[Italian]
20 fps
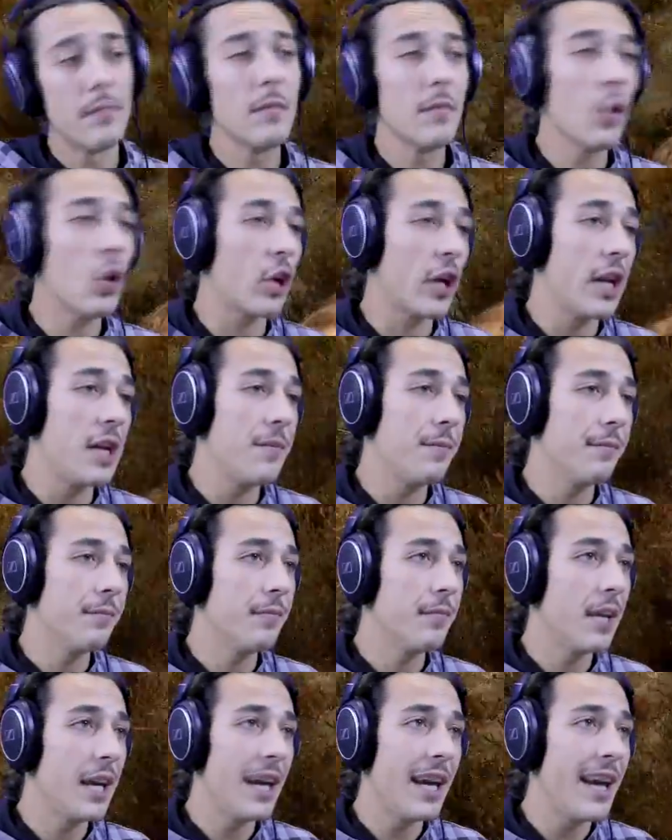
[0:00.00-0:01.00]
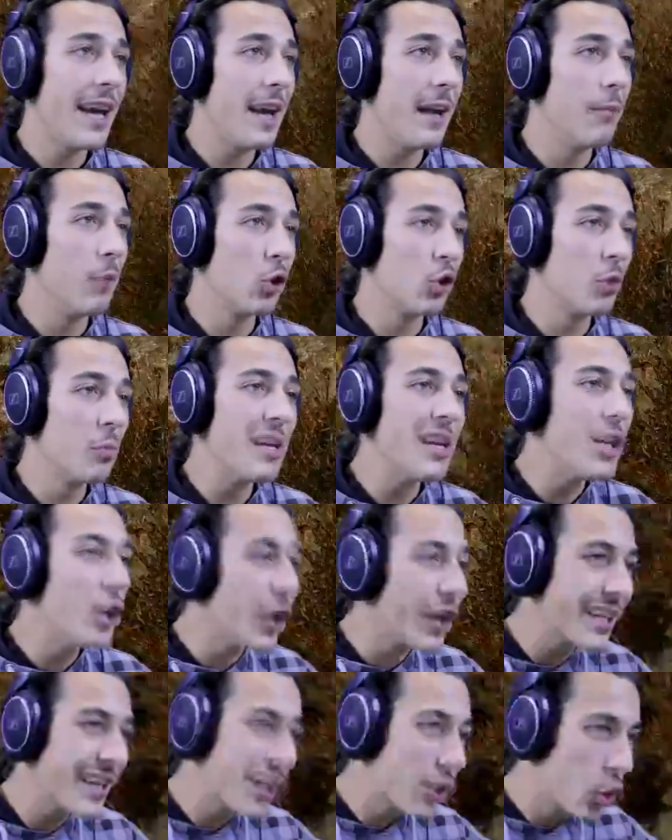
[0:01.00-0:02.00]
Ok, è il modo
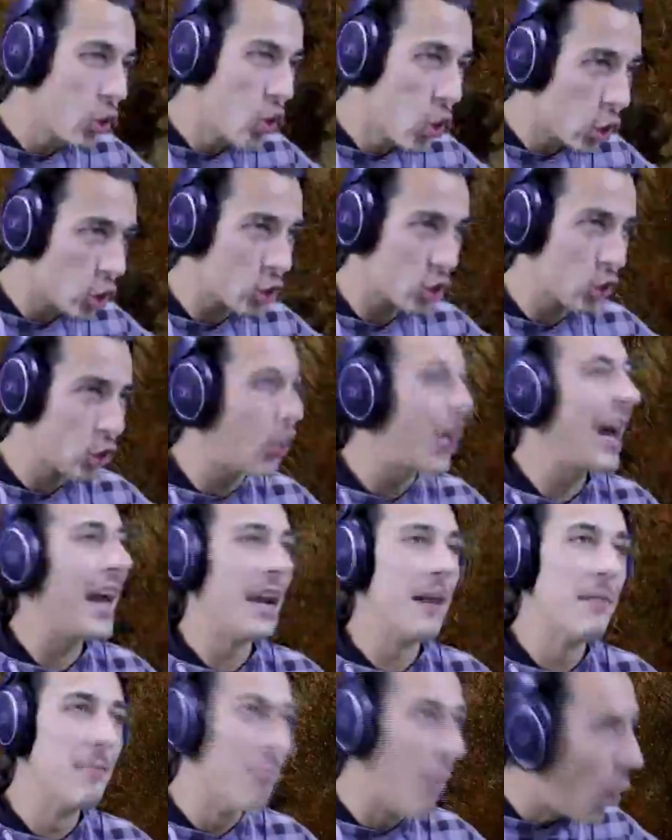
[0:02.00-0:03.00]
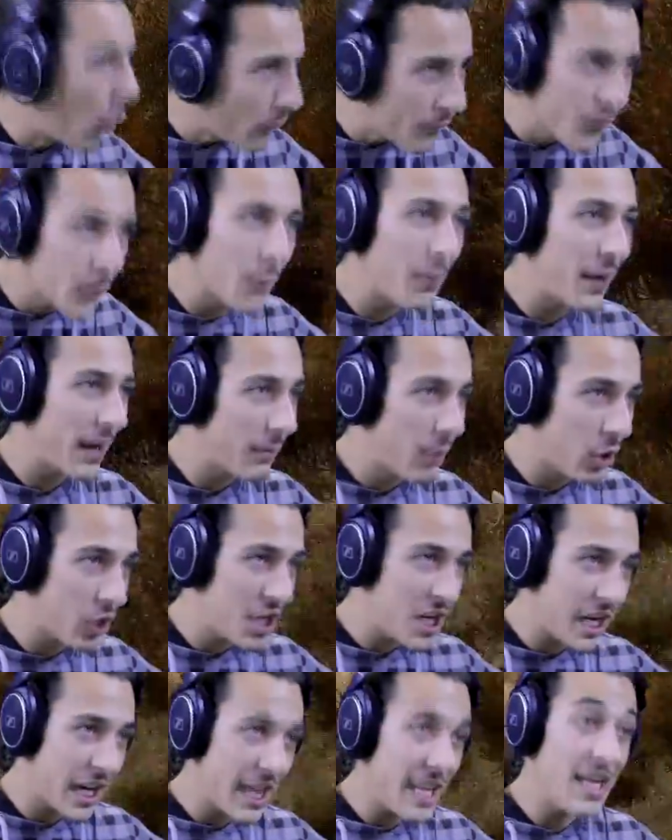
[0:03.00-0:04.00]
migliore che conosco al mondo per morire